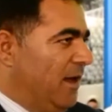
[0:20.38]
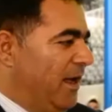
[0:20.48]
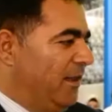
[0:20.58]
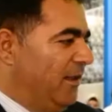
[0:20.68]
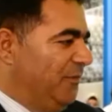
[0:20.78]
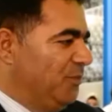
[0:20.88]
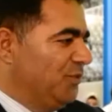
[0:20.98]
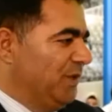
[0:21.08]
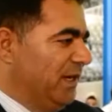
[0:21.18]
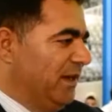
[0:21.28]
ana
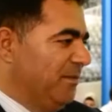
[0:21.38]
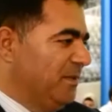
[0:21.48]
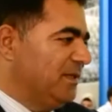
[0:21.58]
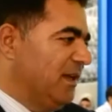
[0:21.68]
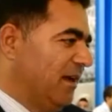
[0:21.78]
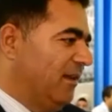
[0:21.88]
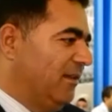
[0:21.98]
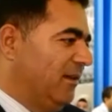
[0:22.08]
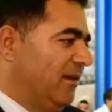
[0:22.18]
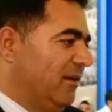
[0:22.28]
hedef müşterilerimiz
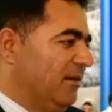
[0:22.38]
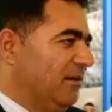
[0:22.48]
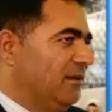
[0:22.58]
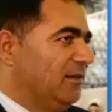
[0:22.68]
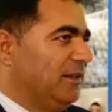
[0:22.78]
genelde e,